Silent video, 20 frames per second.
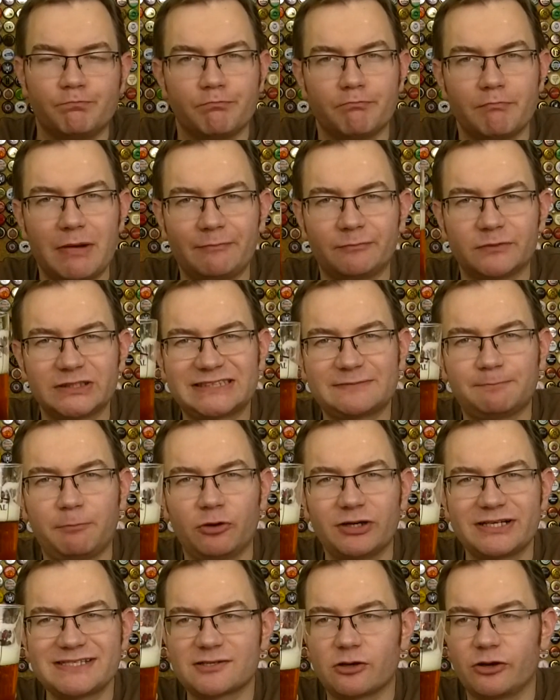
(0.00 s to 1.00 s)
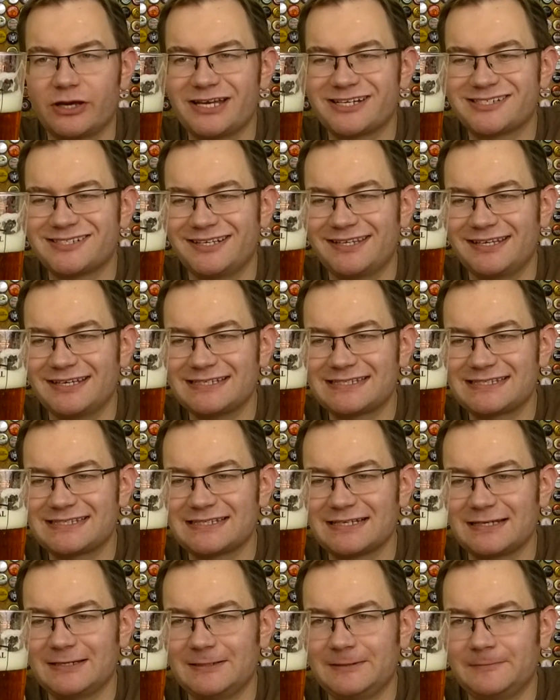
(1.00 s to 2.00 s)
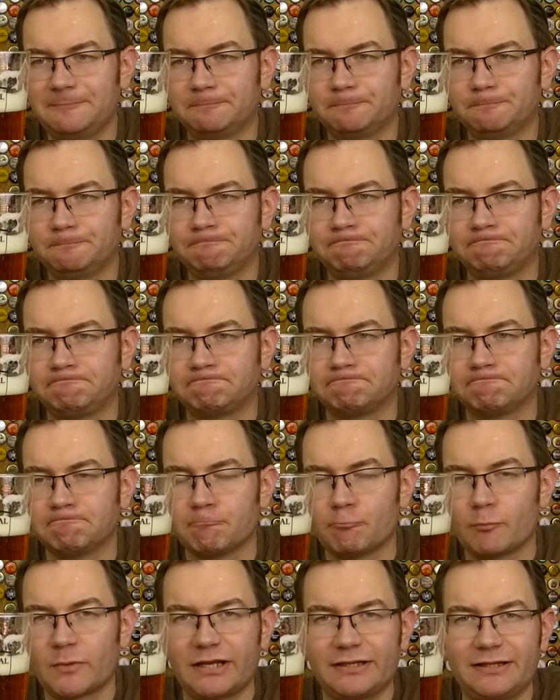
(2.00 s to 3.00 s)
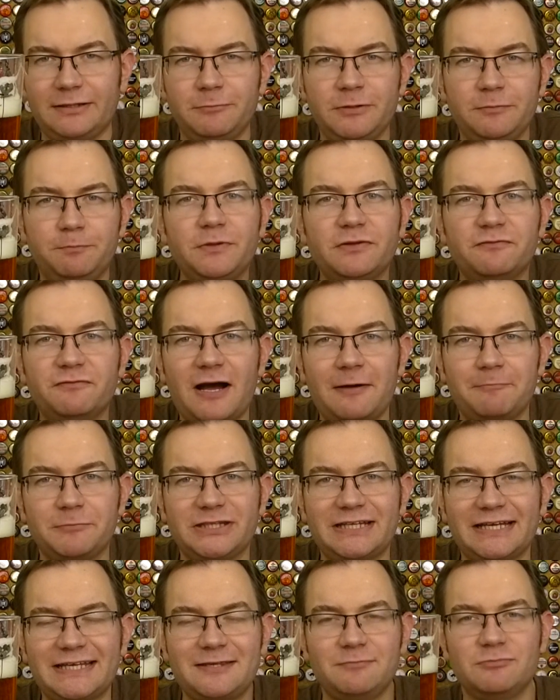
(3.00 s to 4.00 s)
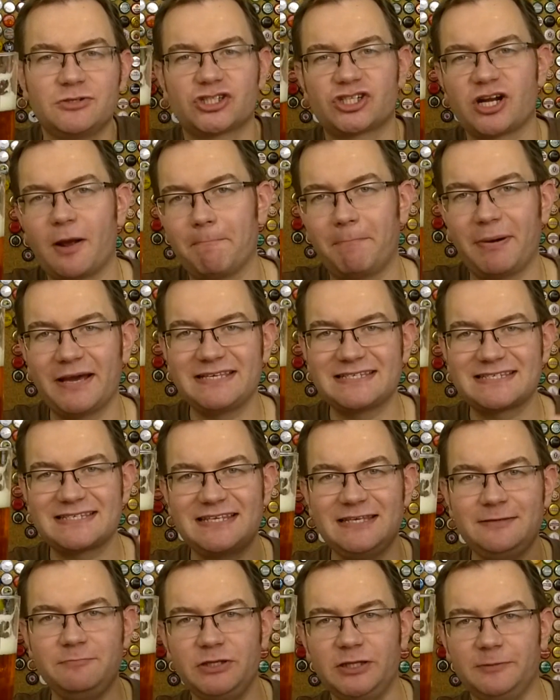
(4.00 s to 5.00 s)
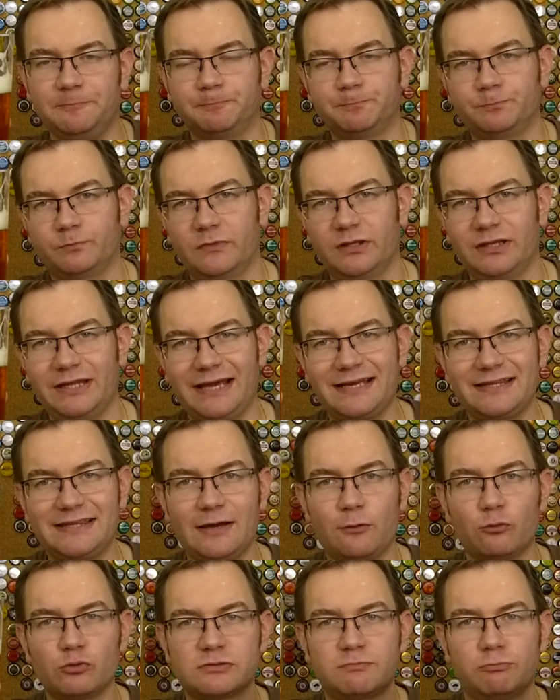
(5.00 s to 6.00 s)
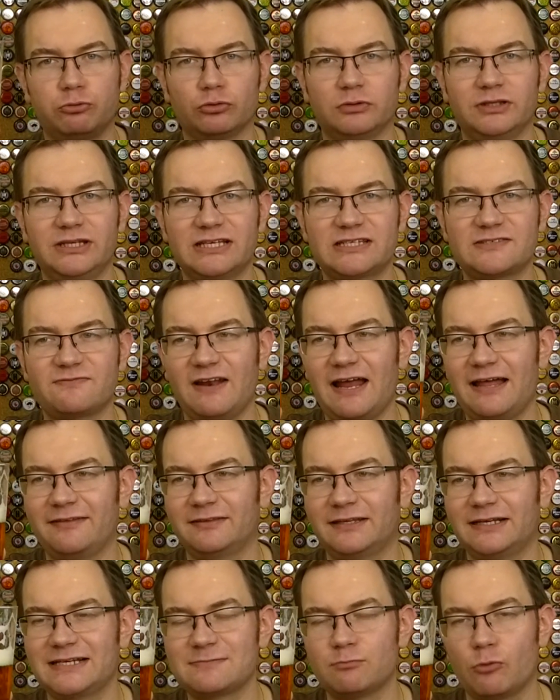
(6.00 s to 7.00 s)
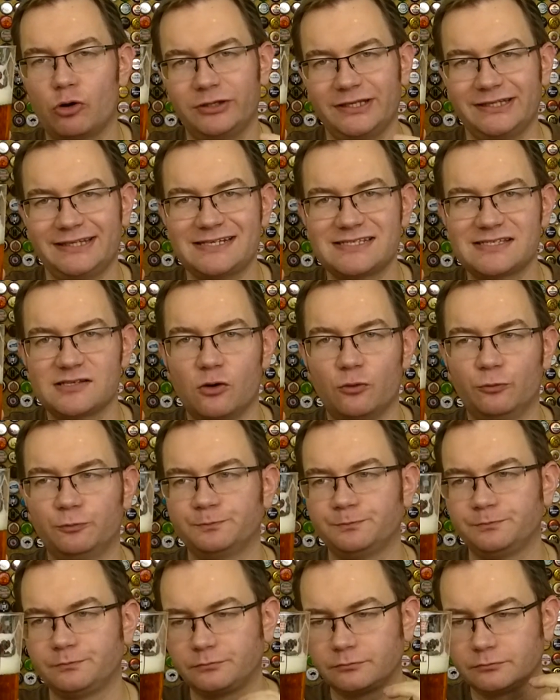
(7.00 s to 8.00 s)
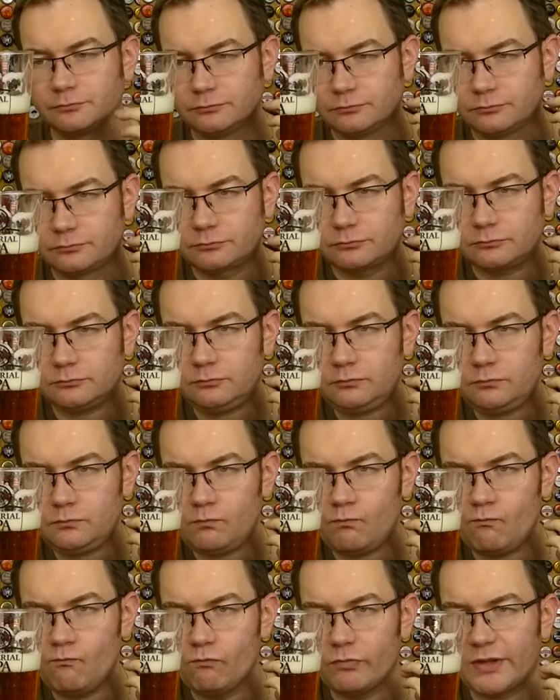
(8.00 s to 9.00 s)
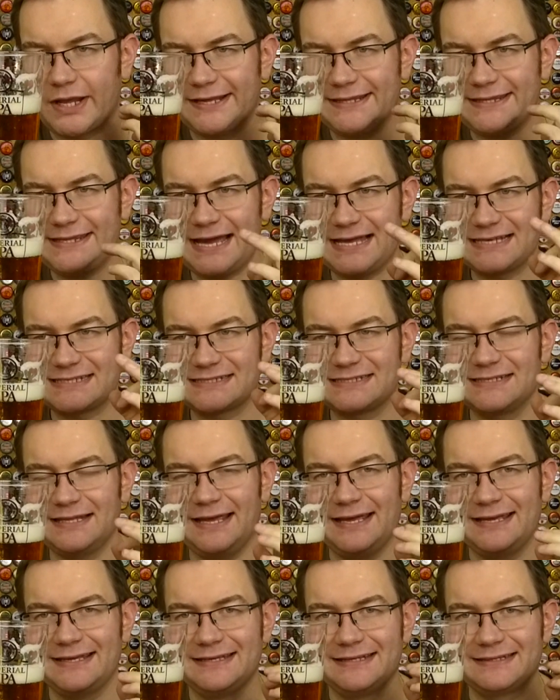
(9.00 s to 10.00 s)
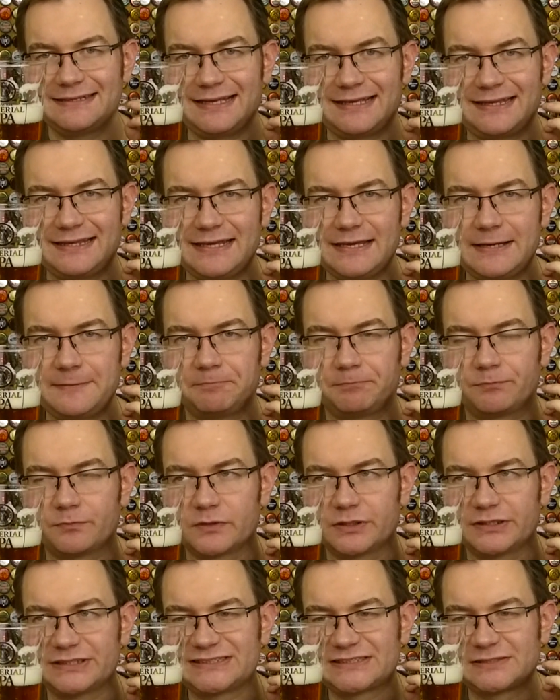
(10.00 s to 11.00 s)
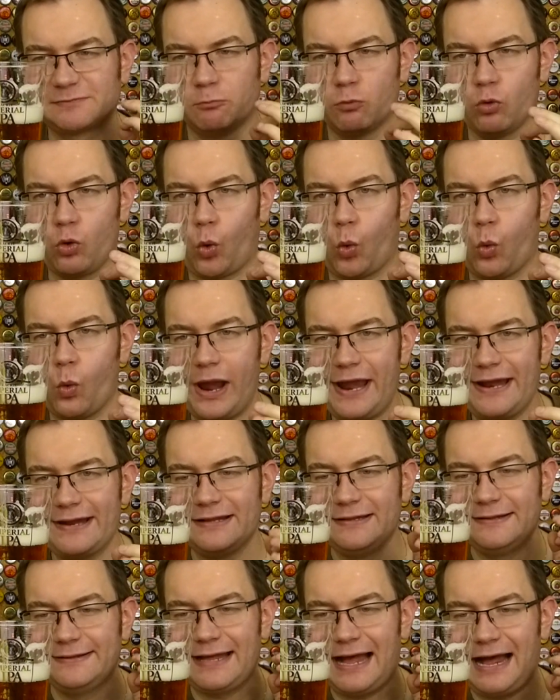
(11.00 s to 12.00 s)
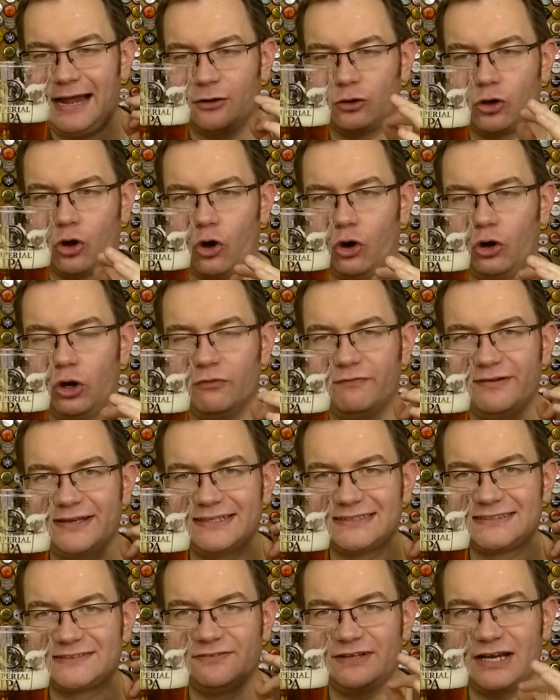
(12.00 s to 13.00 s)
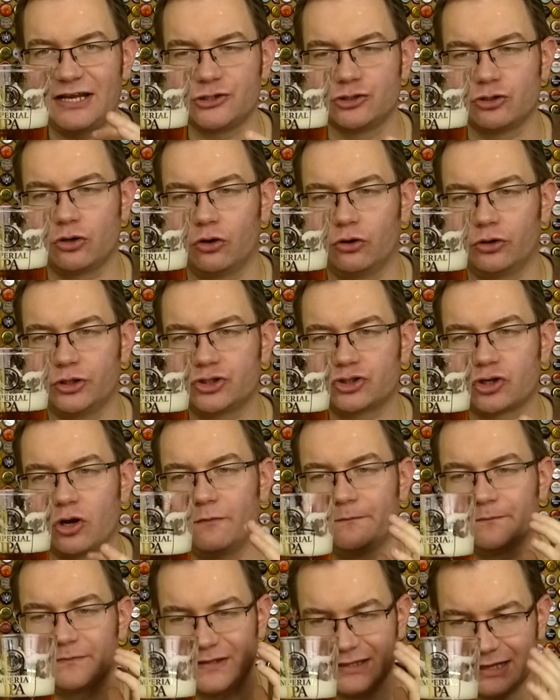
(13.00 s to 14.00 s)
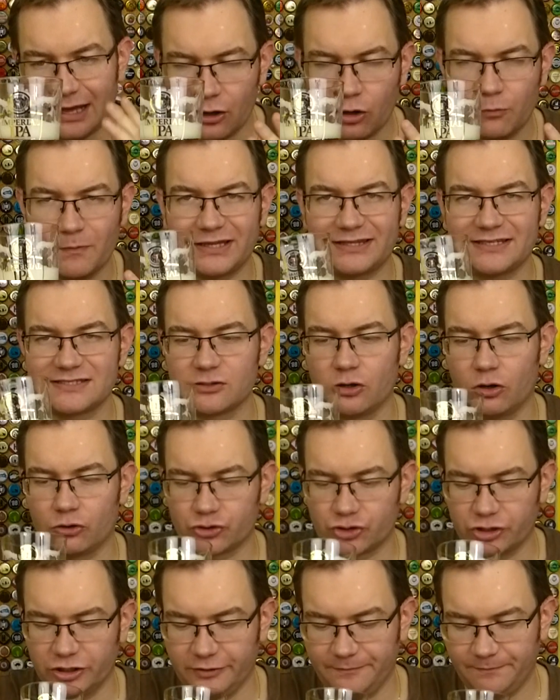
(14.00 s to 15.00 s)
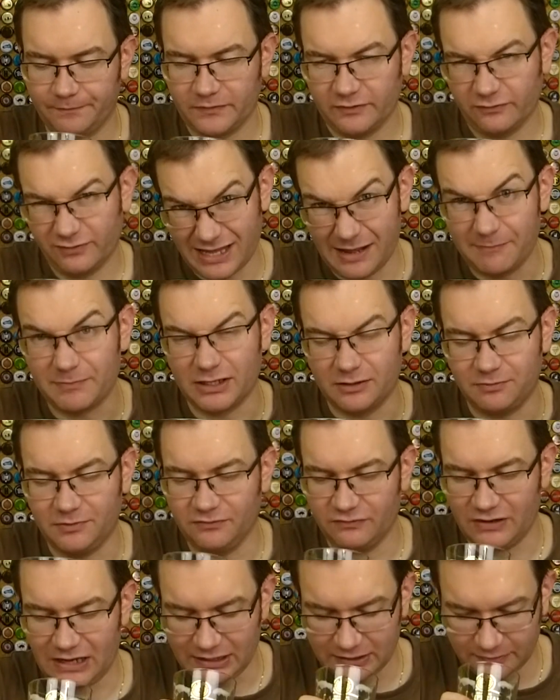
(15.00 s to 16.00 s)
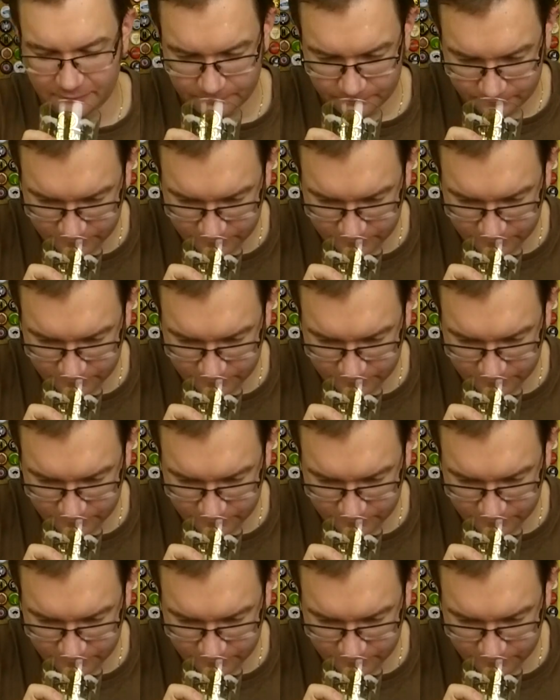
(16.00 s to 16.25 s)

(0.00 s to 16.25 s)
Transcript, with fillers: Mam spore skojarzenia z um, tymi piwami takimi szampańskimi, jak Deus Brut des Flandres, bo one też są jasne, takie smukłe, alkoholowe z wyraźną goryczką. Aromat jest gorszy w tamtych piwach.